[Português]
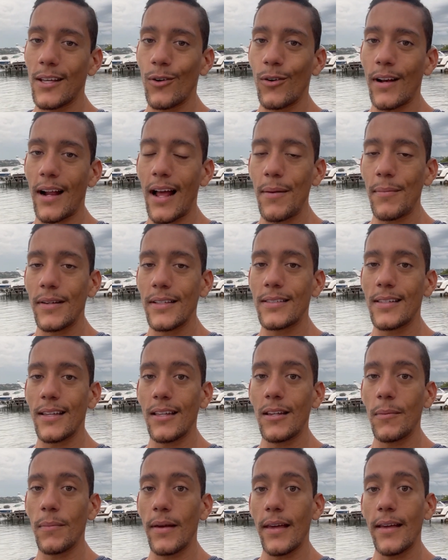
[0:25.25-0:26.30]
Roraima
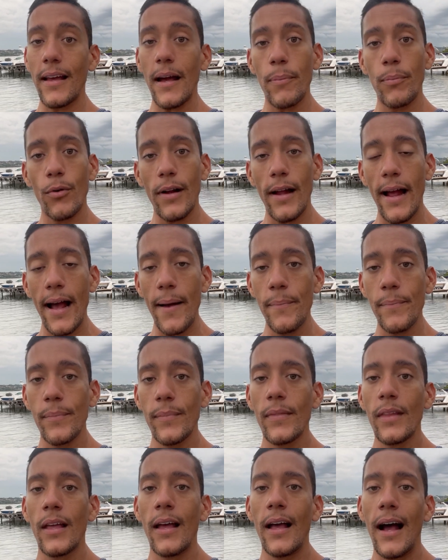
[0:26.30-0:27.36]
CNB e apoiar
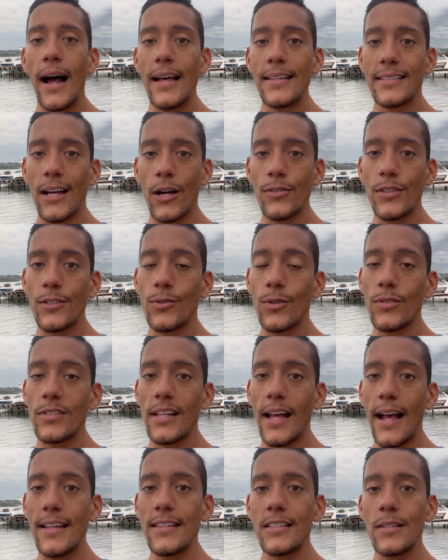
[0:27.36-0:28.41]
às causas
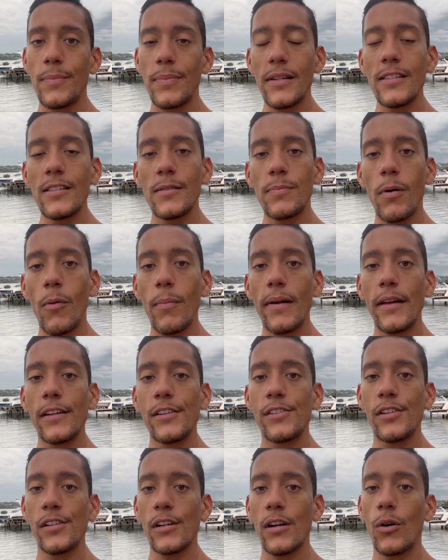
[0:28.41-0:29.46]
sociais e
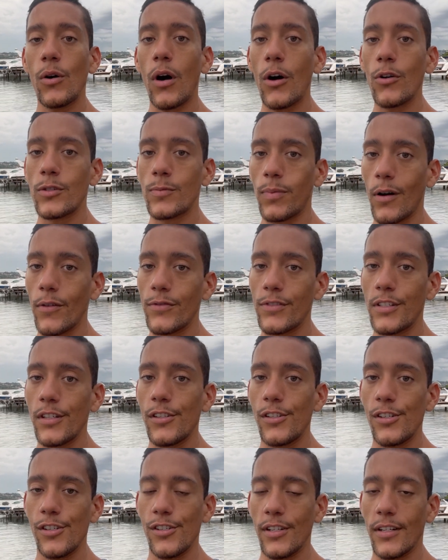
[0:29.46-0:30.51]
principalmente aos povos
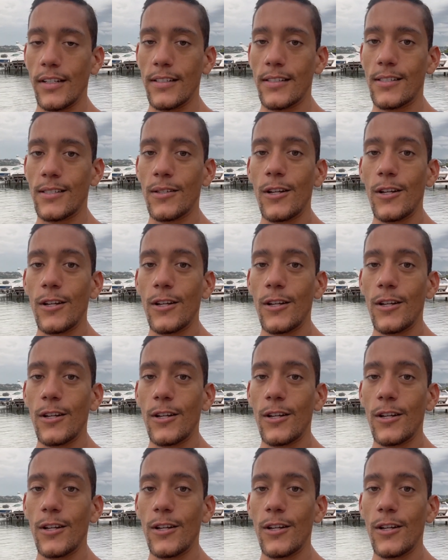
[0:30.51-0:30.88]
indígenas.